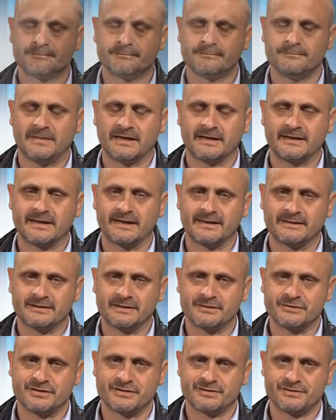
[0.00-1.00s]

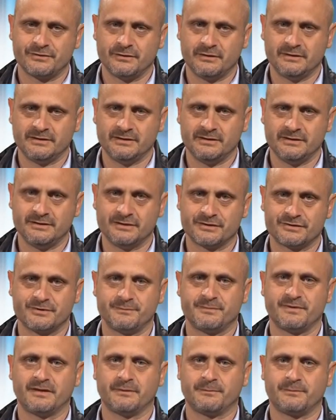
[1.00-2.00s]
mancata gestione di
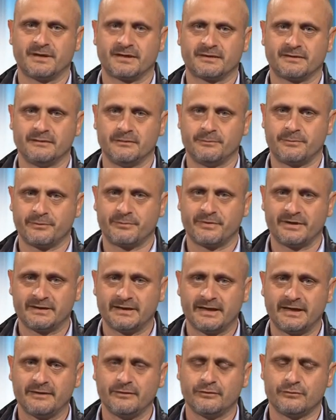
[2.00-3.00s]
leadership da parte del
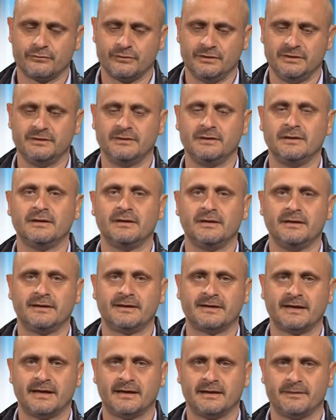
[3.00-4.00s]
proprietario, quindi il
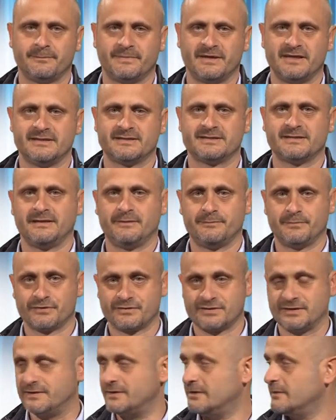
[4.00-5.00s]
cane pensa di
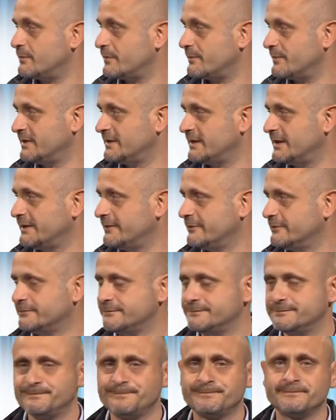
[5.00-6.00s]
possedere il proprietario.
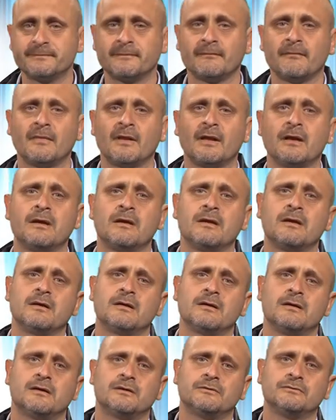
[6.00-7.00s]

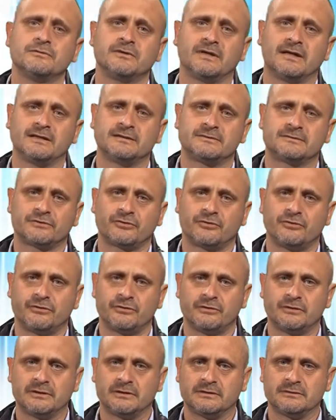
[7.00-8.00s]
Un
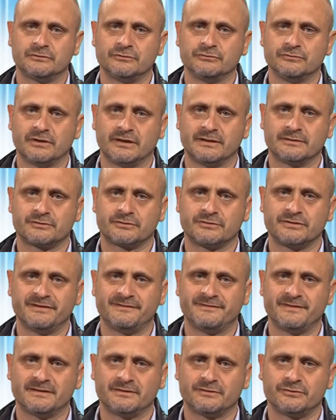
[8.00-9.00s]
altro, un altro dei
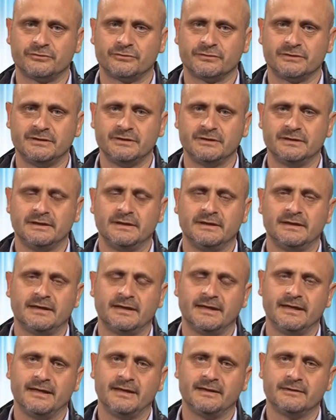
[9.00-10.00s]
fattori
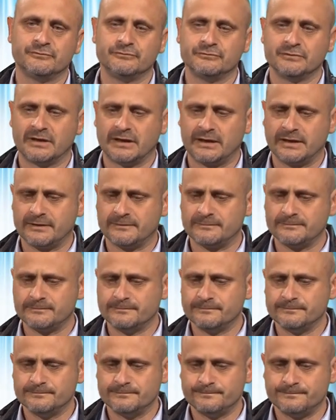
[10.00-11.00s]
è una
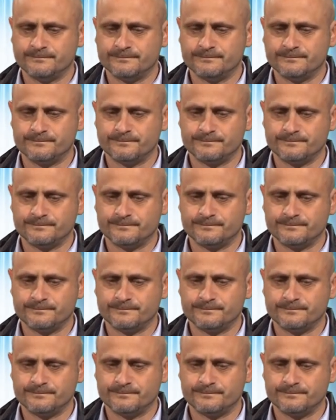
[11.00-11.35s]
mh, mm,